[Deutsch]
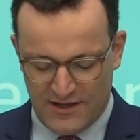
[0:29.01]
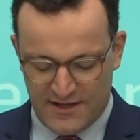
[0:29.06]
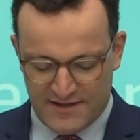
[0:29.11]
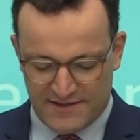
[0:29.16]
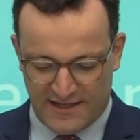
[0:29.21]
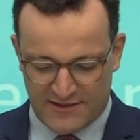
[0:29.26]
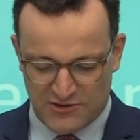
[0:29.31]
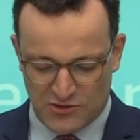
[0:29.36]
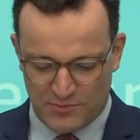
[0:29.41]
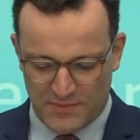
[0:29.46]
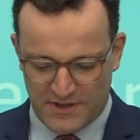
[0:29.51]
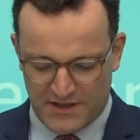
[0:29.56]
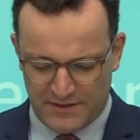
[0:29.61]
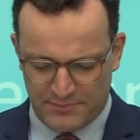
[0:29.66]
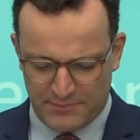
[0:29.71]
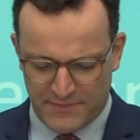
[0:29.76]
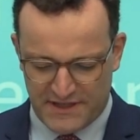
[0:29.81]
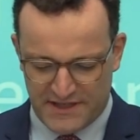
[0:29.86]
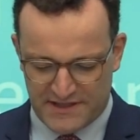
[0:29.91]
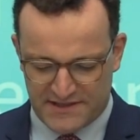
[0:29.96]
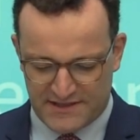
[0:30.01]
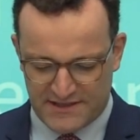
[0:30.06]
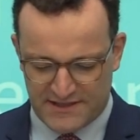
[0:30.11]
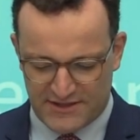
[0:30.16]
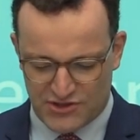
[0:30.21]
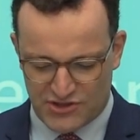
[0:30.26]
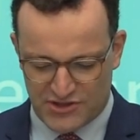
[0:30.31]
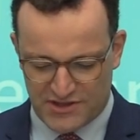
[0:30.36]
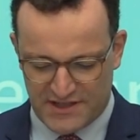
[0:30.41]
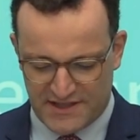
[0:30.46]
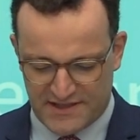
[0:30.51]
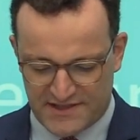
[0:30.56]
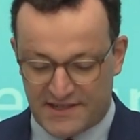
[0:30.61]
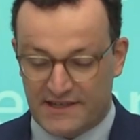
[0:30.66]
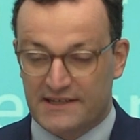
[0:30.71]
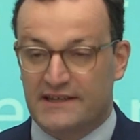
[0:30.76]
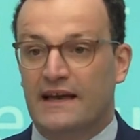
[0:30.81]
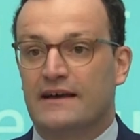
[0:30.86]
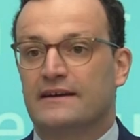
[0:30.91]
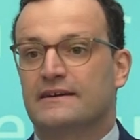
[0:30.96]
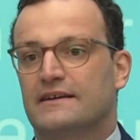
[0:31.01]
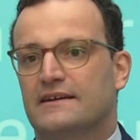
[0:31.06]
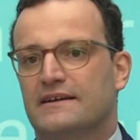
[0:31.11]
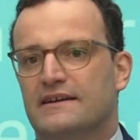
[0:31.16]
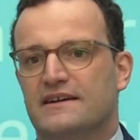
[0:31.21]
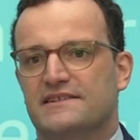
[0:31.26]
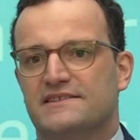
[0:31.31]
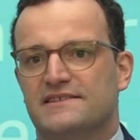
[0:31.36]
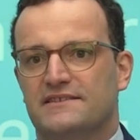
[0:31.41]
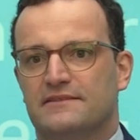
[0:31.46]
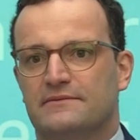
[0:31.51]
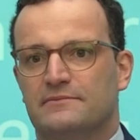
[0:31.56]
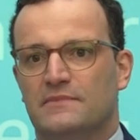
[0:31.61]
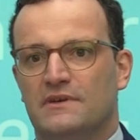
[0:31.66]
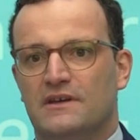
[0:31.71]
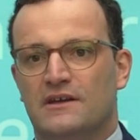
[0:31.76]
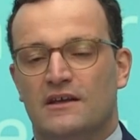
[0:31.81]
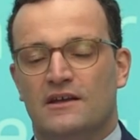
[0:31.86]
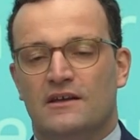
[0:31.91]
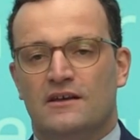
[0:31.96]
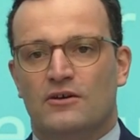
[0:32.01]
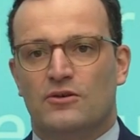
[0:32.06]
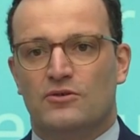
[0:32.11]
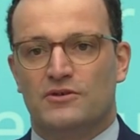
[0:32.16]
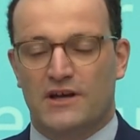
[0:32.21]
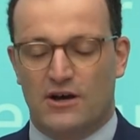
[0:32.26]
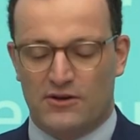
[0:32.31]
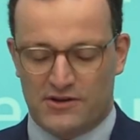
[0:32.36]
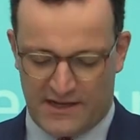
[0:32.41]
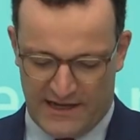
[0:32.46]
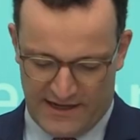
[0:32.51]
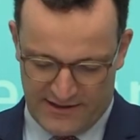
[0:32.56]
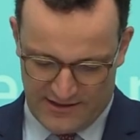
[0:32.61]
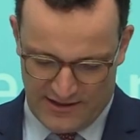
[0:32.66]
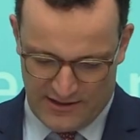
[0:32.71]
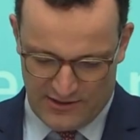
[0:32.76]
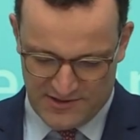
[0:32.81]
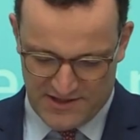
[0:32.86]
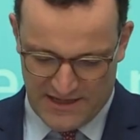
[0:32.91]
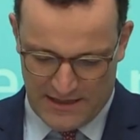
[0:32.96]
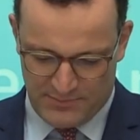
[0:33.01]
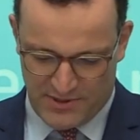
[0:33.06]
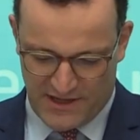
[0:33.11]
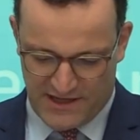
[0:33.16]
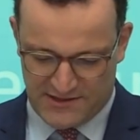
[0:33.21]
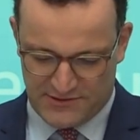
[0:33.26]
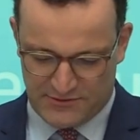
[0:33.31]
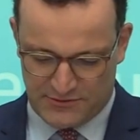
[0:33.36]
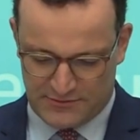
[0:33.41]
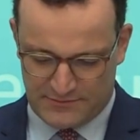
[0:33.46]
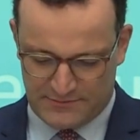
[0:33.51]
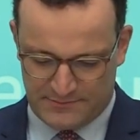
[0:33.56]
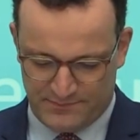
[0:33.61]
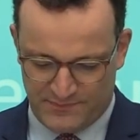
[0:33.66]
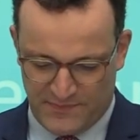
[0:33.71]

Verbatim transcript: es geht um den medizinischen Dienst der Krankenkassen oder auch Krankenhausabrechnungen.